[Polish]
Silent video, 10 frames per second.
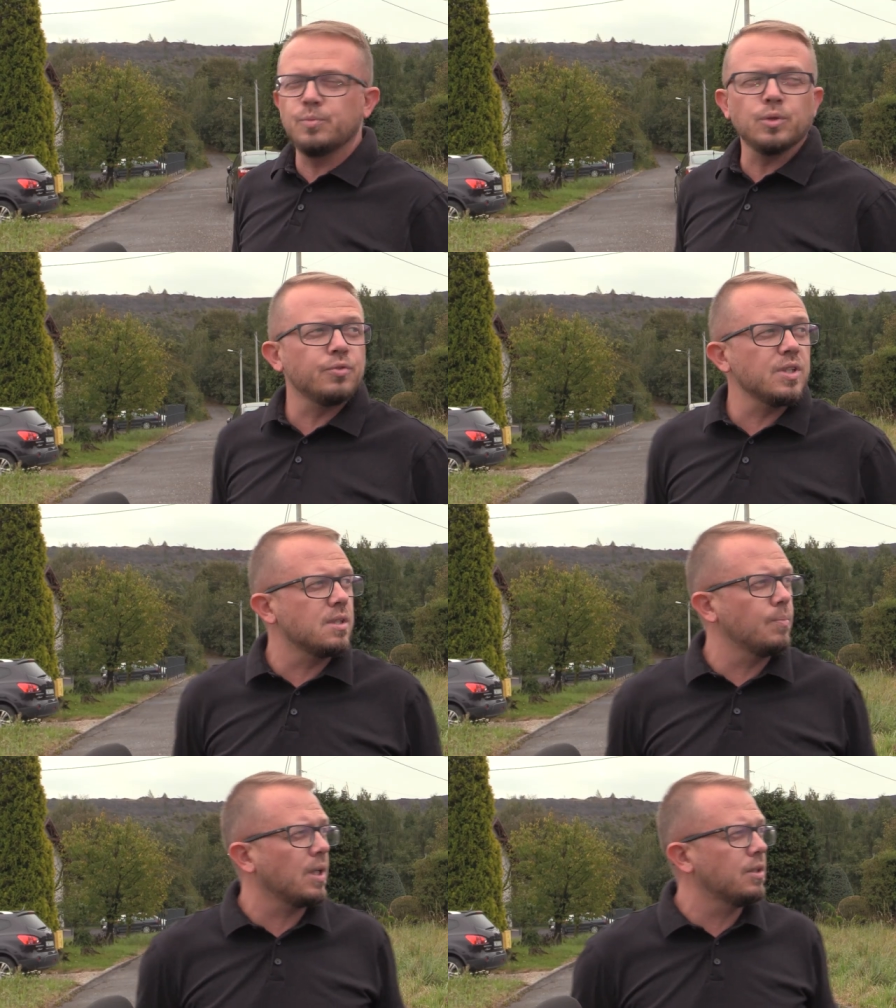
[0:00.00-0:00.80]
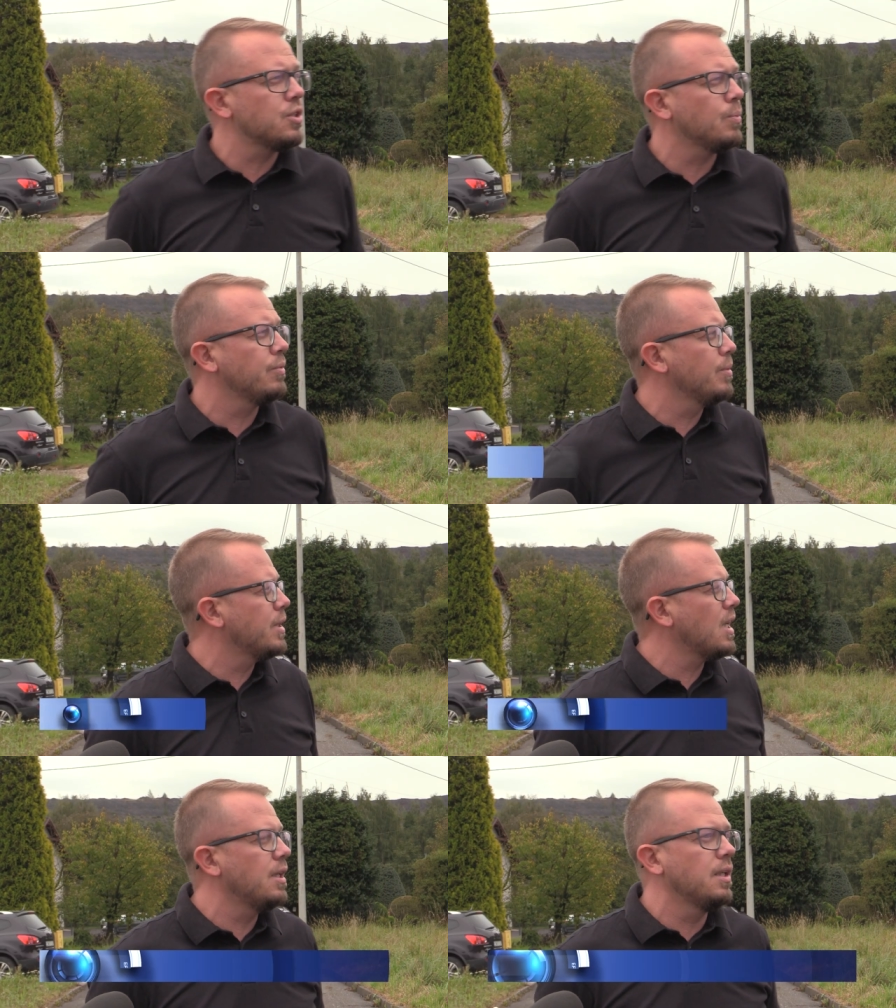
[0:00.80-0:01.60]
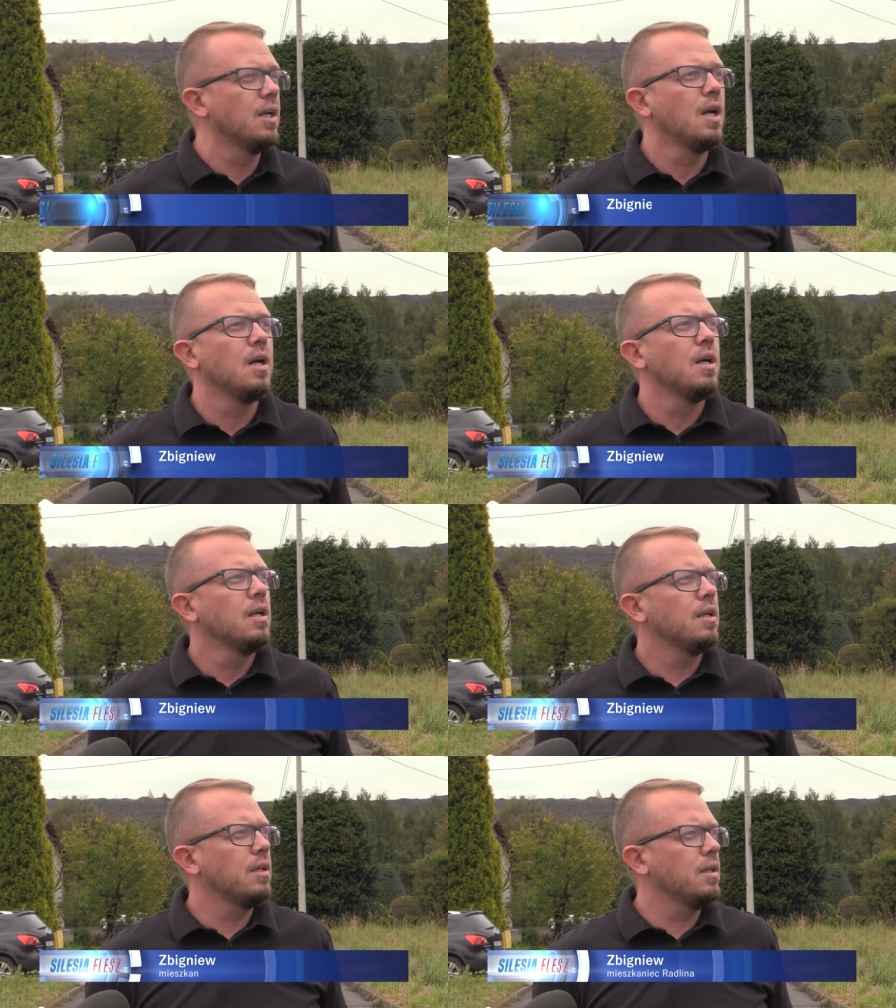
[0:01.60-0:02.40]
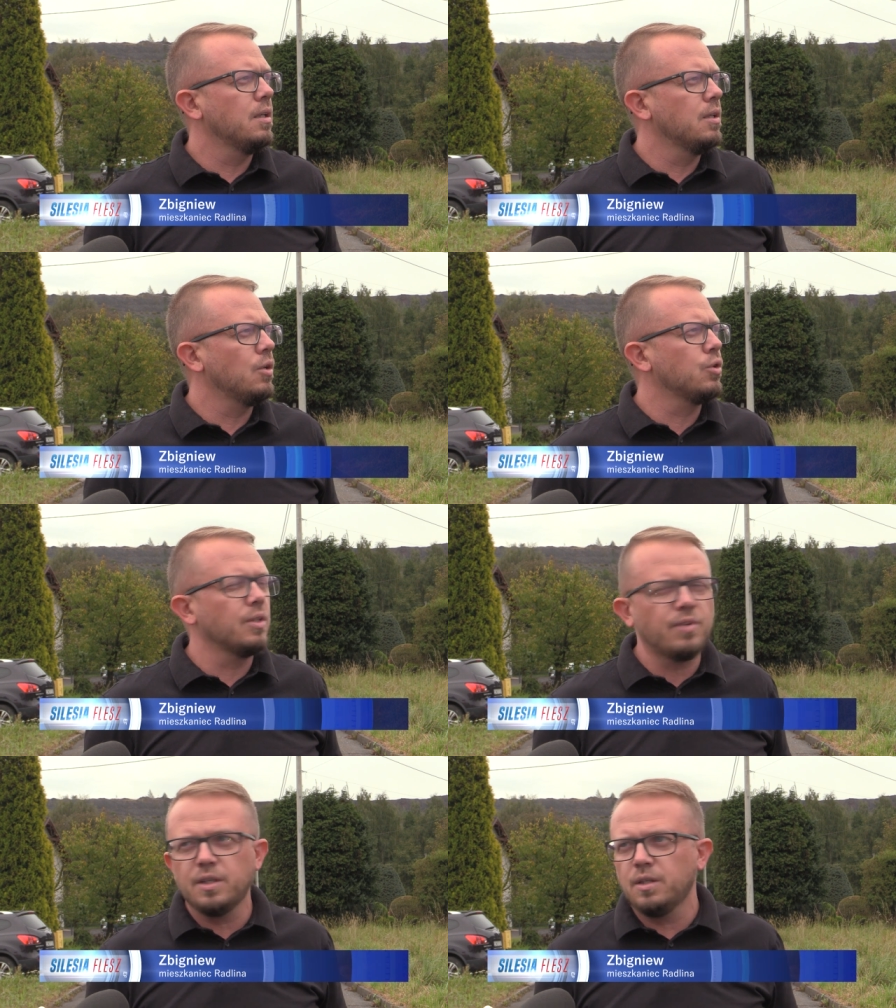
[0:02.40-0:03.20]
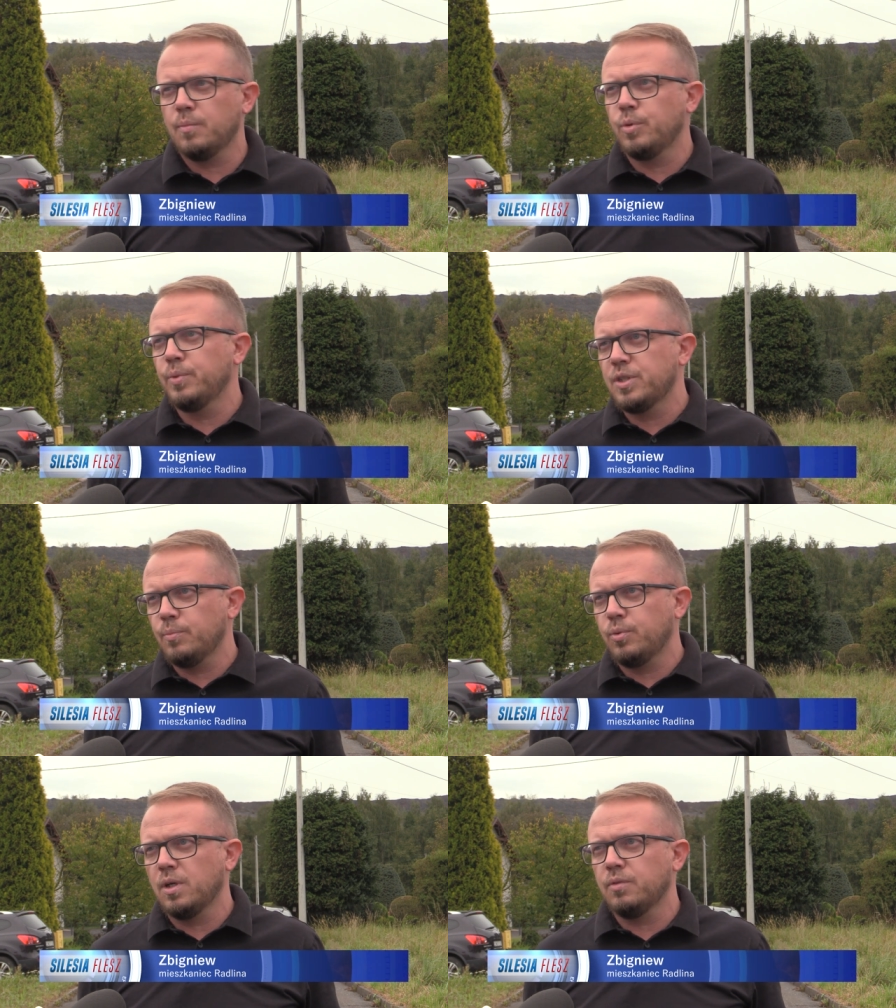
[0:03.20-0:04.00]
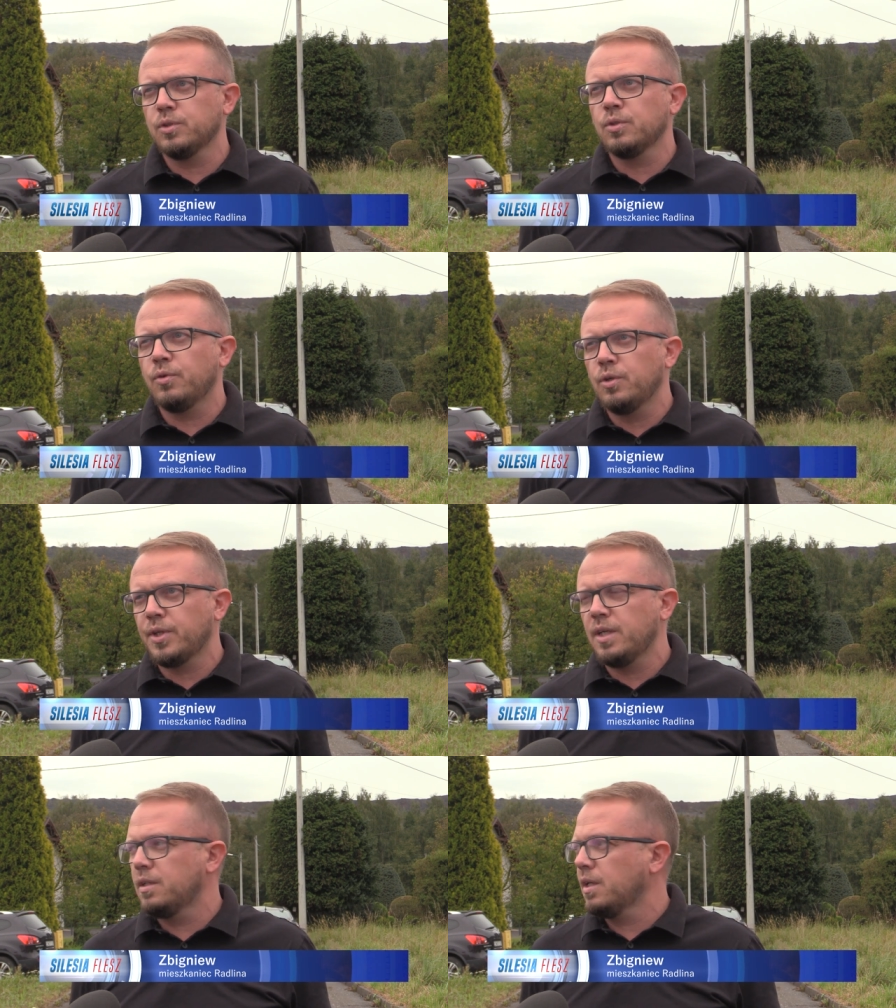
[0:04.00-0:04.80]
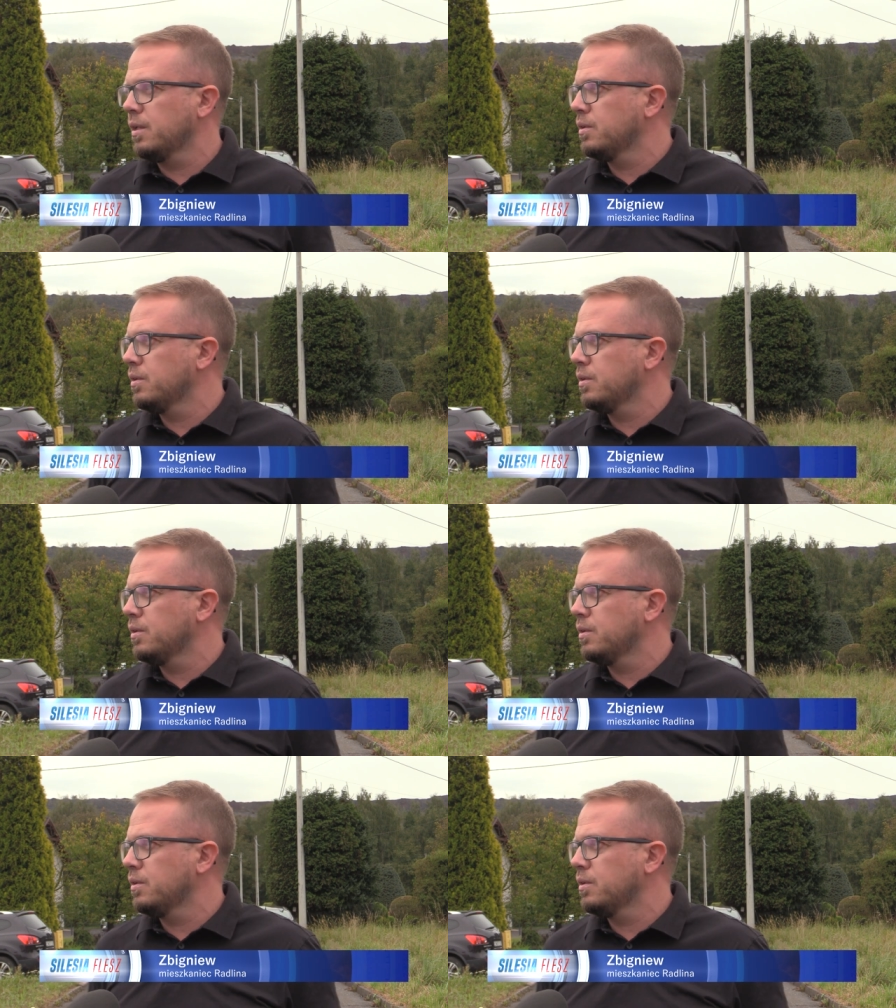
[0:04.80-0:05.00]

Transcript: Myśmy tu wszyscy praktycznie powymieniali e, ogrzewanie na pompy ciepła, na fotowoltaikę.